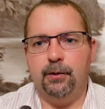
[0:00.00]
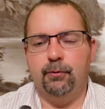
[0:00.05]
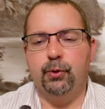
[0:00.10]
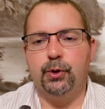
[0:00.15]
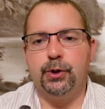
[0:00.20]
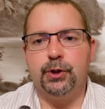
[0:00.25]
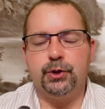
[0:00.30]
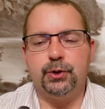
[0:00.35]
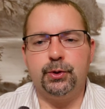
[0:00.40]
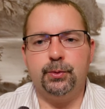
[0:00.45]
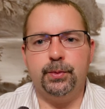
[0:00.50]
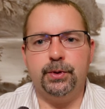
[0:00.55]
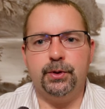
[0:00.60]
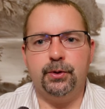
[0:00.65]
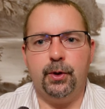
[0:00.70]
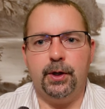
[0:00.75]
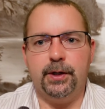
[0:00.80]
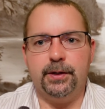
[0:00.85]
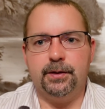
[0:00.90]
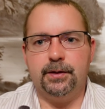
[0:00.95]
würde schon
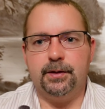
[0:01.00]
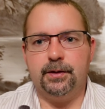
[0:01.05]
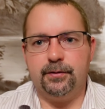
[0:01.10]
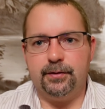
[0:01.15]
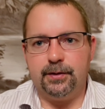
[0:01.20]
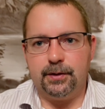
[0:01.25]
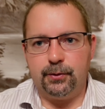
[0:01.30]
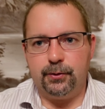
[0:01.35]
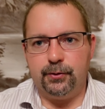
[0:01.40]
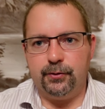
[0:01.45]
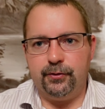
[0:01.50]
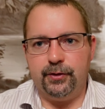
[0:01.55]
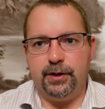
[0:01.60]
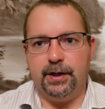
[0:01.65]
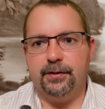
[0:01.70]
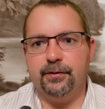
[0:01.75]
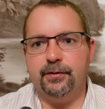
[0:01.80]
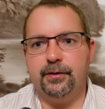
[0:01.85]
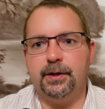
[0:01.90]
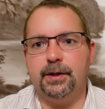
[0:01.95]
bedeuten, dass der
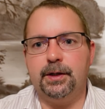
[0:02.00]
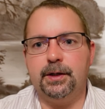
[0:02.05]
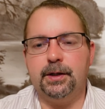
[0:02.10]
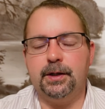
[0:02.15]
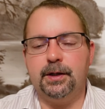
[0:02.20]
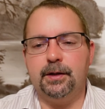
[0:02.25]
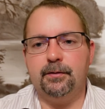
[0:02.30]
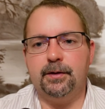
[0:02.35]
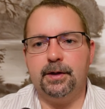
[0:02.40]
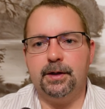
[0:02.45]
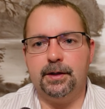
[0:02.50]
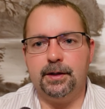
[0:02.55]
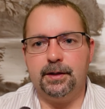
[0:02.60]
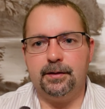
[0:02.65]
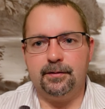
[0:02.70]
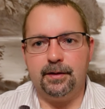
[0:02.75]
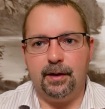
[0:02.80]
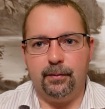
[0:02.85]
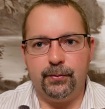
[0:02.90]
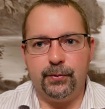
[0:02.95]
Konzern seinen äh,
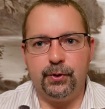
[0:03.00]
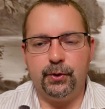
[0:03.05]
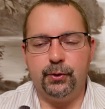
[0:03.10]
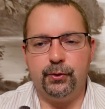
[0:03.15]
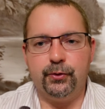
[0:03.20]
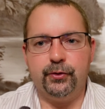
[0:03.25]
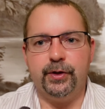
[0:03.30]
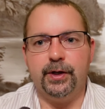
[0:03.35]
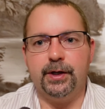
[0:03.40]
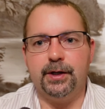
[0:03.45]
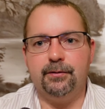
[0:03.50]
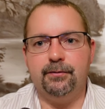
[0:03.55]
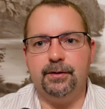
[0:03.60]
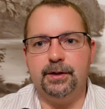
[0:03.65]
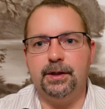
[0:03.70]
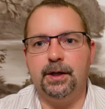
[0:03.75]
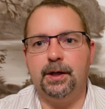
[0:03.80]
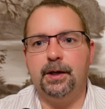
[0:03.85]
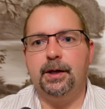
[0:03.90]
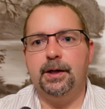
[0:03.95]
gesamten
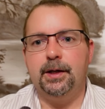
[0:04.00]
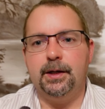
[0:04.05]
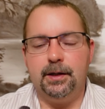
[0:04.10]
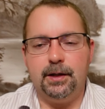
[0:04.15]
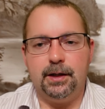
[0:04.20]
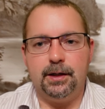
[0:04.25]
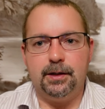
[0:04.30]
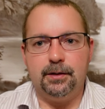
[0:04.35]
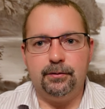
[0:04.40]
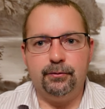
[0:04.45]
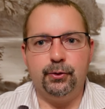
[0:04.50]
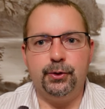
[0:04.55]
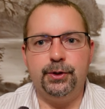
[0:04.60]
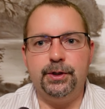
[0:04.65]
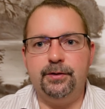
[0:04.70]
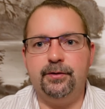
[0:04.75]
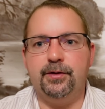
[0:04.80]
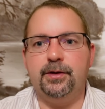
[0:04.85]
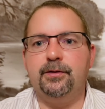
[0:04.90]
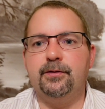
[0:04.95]
Konzerngewinn äh, für
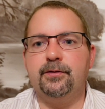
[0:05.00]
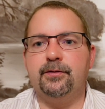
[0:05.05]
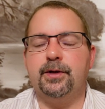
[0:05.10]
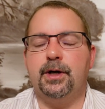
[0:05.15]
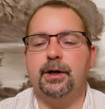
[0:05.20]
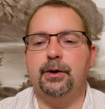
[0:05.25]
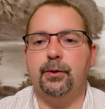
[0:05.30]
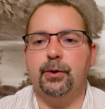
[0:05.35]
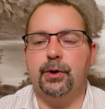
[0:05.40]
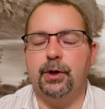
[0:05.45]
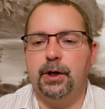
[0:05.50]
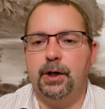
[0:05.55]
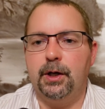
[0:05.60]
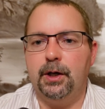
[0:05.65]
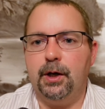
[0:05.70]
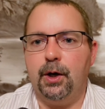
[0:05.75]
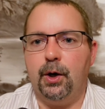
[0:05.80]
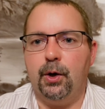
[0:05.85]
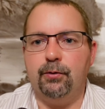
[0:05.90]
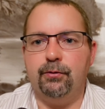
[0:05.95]
die Zinszahlung
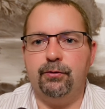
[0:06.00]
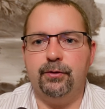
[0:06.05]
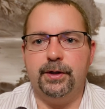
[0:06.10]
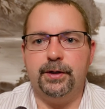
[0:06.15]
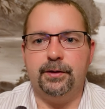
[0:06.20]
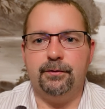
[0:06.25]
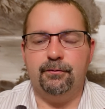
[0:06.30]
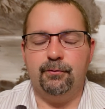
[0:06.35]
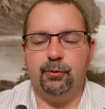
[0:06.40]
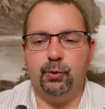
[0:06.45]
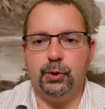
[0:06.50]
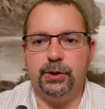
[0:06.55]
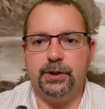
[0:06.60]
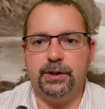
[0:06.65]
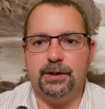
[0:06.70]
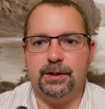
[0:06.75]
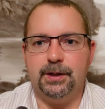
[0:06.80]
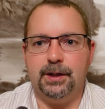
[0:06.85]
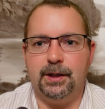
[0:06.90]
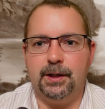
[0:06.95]
aufwenden
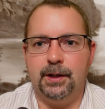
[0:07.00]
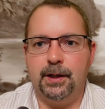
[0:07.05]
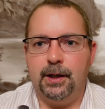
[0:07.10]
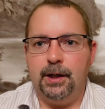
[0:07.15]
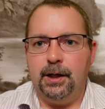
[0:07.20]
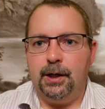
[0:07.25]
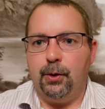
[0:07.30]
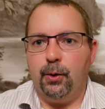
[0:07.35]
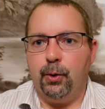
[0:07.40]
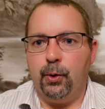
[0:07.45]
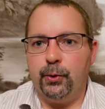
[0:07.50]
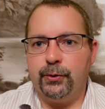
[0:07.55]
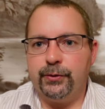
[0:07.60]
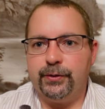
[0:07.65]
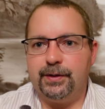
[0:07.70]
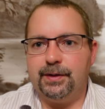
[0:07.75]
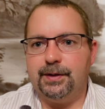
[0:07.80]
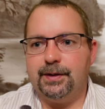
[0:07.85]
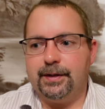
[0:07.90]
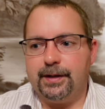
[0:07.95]
würde. Und
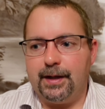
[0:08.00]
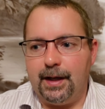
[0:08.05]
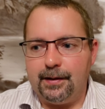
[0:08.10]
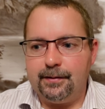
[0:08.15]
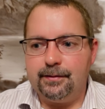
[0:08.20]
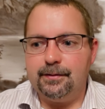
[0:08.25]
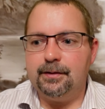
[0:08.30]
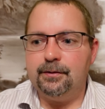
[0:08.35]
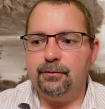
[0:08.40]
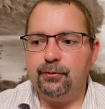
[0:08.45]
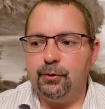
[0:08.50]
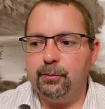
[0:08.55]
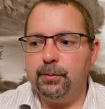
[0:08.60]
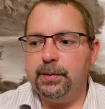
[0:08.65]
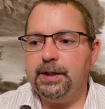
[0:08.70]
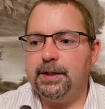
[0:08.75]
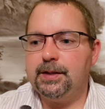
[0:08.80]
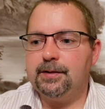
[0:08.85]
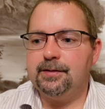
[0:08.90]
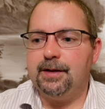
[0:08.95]
das sind für
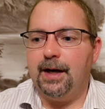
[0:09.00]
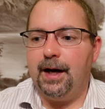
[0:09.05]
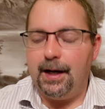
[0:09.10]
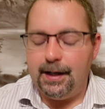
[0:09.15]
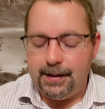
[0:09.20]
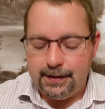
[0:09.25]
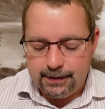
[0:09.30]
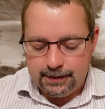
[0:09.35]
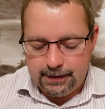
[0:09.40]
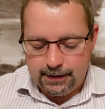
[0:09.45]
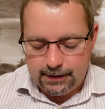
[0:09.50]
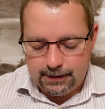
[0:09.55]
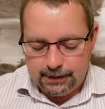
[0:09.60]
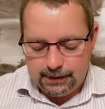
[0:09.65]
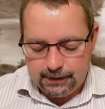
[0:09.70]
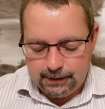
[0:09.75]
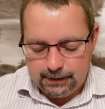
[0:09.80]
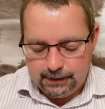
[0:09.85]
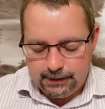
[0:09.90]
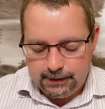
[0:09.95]
mich Zahlen,
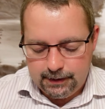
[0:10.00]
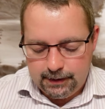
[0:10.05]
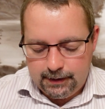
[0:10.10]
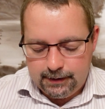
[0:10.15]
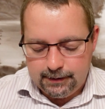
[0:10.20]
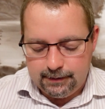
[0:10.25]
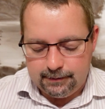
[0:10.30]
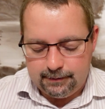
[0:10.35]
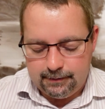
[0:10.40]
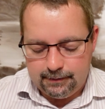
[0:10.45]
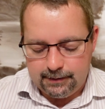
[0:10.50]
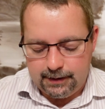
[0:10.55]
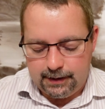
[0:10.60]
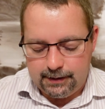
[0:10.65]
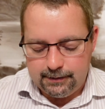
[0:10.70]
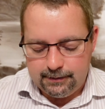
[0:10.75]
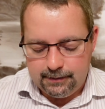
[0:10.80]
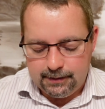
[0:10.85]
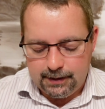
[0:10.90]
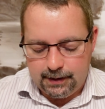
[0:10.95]
äh, das ist
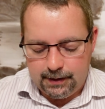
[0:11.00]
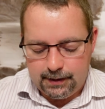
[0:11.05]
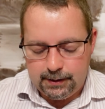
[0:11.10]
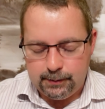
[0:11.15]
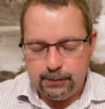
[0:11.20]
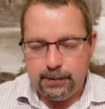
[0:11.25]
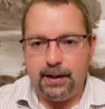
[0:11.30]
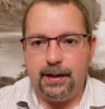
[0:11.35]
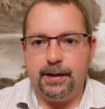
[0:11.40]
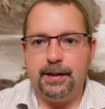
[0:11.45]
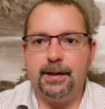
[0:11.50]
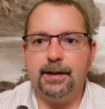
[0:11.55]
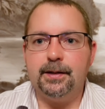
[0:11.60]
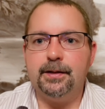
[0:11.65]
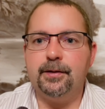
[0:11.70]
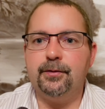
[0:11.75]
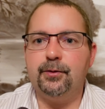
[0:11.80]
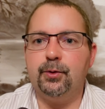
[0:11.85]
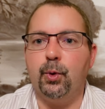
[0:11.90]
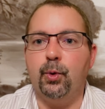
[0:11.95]
alles in allem keine
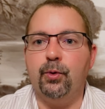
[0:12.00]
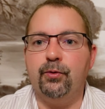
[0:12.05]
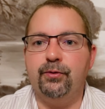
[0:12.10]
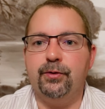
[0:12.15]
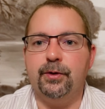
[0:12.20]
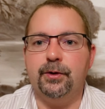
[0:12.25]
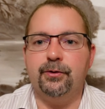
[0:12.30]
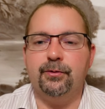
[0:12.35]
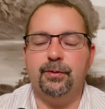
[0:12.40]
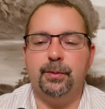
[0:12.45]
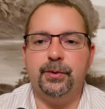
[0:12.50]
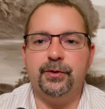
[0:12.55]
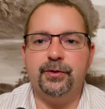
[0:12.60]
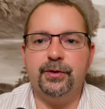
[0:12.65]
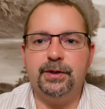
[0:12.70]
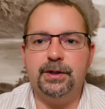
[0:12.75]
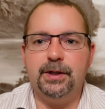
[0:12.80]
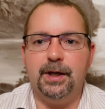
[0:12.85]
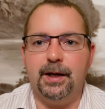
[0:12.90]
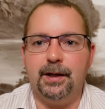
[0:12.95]
Katastrophe. Also wenn man
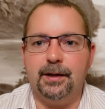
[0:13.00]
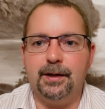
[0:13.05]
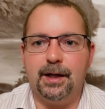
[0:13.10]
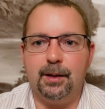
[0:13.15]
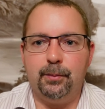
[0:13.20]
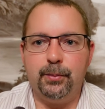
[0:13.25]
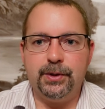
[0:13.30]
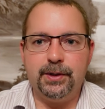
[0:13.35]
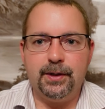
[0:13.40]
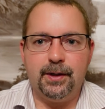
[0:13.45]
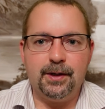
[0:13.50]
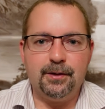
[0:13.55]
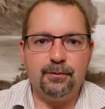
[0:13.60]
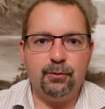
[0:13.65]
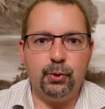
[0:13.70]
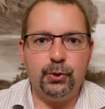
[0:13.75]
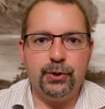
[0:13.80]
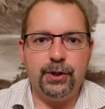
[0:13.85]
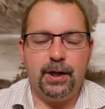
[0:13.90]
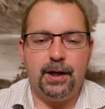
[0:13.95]
sich die
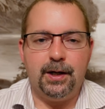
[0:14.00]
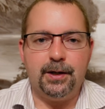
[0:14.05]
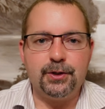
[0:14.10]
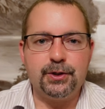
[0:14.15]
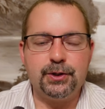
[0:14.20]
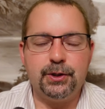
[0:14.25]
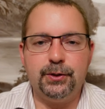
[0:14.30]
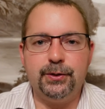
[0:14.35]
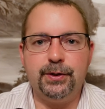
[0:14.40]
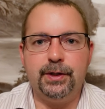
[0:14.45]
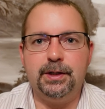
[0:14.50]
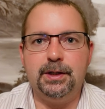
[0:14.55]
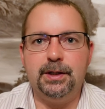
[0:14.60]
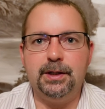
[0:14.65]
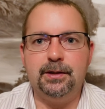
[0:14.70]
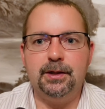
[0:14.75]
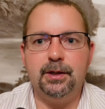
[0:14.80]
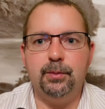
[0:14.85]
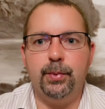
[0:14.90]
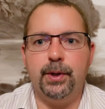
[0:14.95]
Eigenkapitalquote anschaut, dann
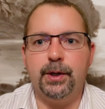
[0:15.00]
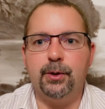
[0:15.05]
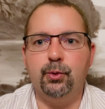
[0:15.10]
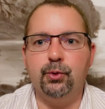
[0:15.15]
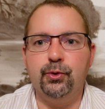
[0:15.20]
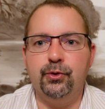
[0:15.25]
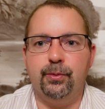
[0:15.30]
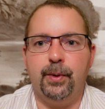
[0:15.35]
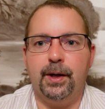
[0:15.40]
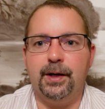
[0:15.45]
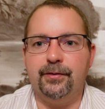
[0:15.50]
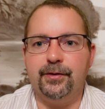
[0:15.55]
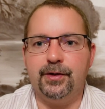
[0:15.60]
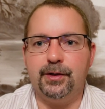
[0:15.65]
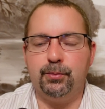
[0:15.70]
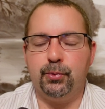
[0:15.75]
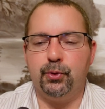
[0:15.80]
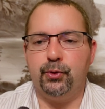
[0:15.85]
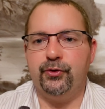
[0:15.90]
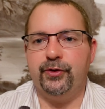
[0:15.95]
liegt die bei gut
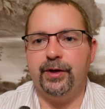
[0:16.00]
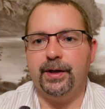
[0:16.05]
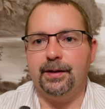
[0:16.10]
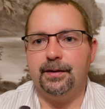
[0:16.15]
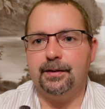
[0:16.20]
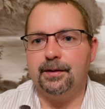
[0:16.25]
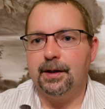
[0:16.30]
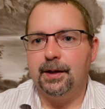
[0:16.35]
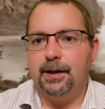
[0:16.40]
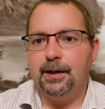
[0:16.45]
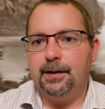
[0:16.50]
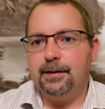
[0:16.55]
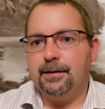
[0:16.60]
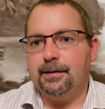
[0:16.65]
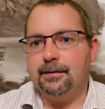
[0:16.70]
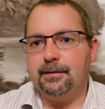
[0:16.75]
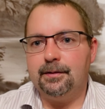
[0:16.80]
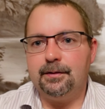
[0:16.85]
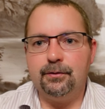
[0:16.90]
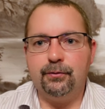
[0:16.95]
20 Prozent.
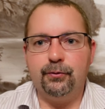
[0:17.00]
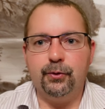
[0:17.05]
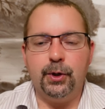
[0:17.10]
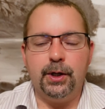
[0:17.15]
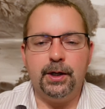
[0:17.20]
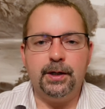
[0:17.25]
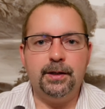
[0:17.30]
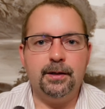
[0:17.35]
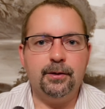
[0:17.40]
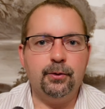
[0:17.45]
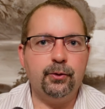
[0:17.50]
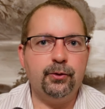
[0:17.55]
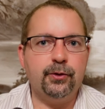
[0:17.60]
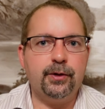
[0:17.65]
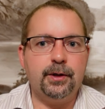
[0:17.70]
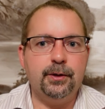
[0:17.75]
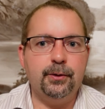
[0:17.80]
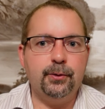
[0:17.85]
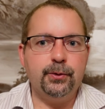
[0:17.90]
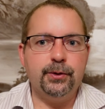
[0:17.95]
Das ist für ein
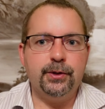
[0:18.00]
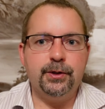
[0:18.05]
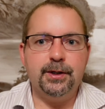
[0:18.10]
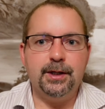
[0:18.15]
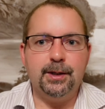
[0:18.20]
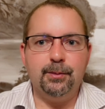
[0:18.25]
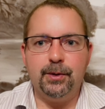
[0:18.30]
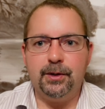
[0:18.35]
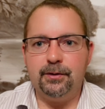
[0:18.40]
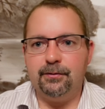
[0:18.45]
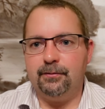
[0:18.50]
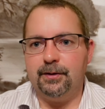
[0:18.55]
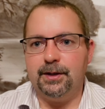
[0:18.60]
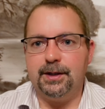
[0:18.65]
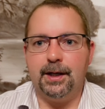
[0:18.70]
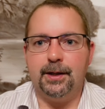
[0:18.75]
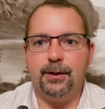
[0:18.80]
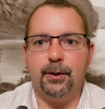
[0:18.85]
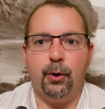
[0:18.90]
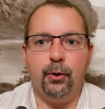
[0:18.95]
Industrieunternehmen
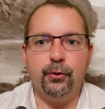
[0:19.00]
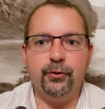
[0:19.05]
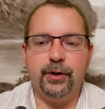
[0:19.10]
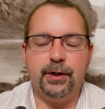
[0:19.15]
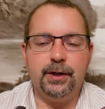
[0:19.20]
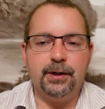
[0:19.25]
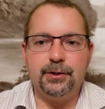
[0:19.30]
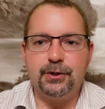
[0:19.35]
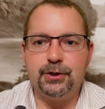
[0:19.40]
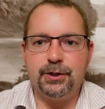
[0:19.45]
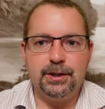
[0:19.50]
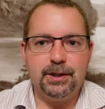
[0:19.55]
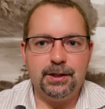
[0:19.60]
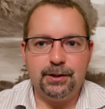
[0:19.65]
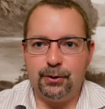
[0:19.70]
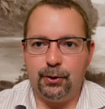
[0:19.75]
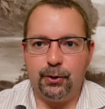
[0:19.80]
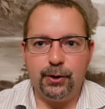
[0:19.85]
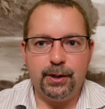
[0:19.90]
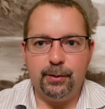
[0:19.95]
weder ein Aushängerschild
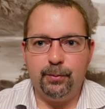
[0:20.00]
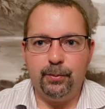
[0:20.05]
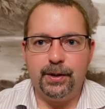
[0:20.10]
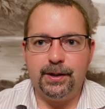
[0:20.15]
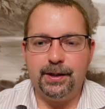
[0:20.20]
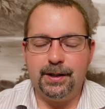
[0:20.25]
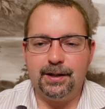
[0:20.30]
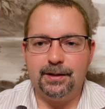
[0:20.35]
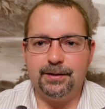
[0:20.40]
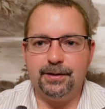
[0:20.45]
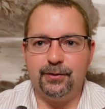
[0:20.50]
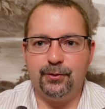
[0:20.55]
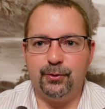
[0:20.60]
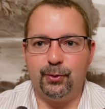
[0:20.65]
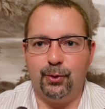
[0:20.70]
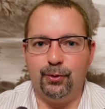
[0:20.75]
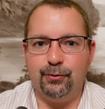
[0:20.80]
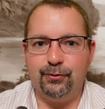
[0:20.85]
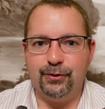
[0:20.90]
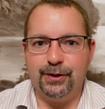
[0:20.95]
noch eben eine
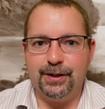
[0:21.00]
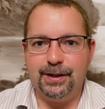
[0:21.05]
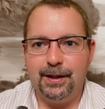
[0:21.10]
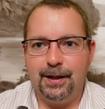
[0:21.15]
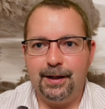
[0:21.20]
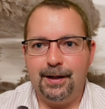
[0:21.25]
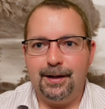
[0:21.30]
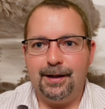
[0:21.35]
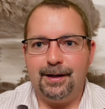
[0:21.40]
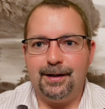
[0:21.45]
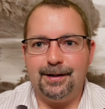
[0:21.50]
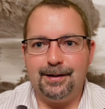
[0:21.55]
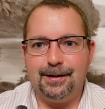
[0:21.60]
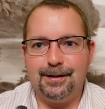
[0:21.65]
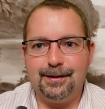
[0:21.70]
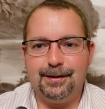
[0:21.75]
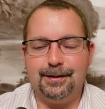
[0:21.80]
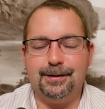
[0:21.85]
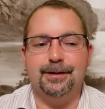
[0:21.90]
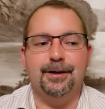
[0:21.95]
Katastrophe.
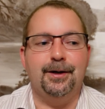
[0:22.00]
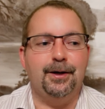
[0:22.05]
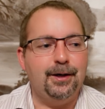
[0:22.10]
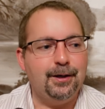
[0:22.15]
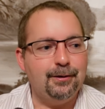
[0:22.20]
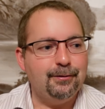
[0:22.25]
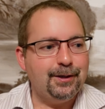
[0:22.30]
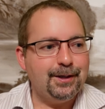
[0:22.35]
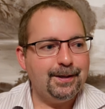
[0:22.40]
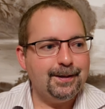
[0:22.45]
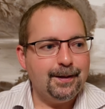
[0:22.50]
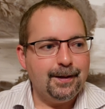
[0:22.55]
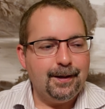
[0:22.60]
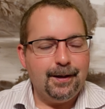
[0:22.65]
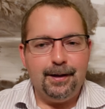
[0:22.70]
Äh, ja, aber